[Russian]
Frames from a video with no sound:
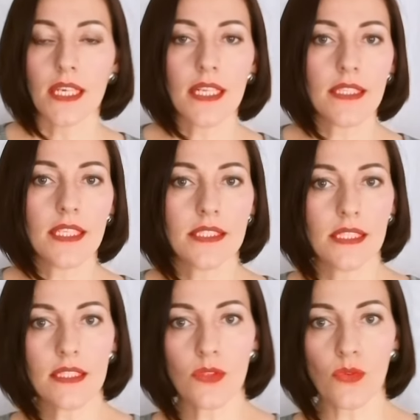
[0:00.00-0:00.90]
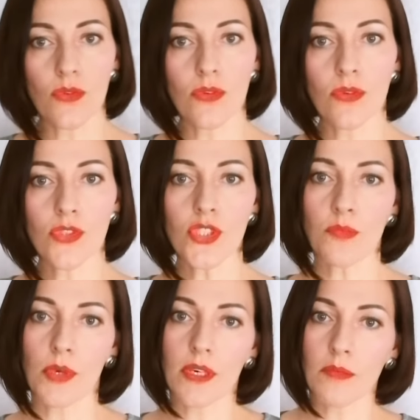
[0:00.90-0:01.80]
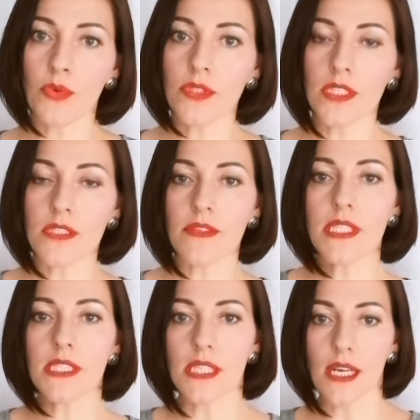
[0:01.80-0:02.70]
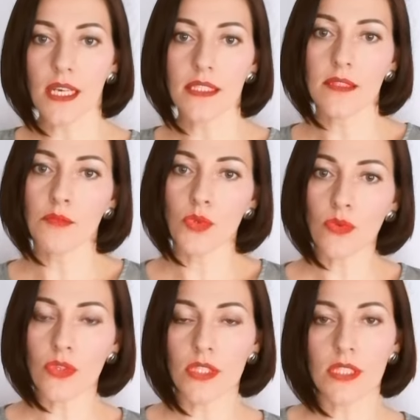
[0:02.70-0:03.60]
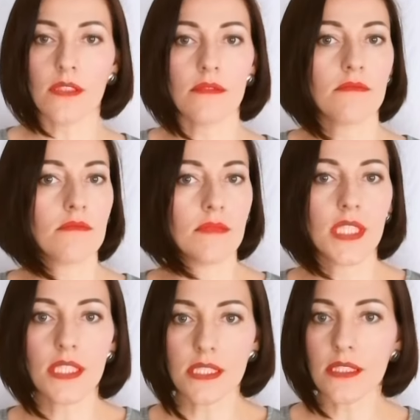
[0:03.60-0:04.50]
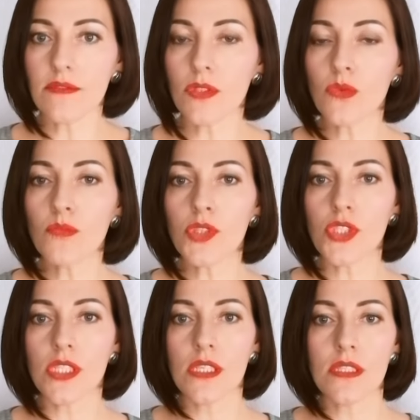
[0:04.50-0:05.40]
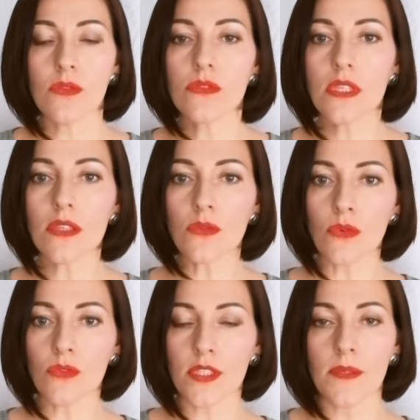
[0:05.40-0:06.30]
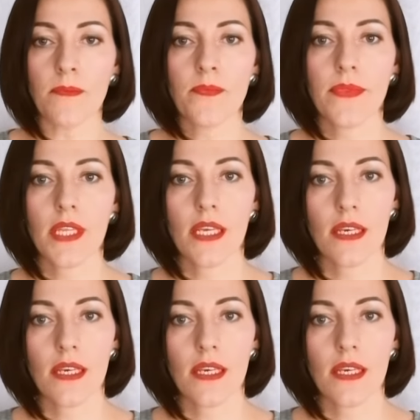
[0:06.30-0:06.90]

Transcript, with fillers: или для тех, кто хочет проработать свои страхи, блоки, негативные убеждения, установки –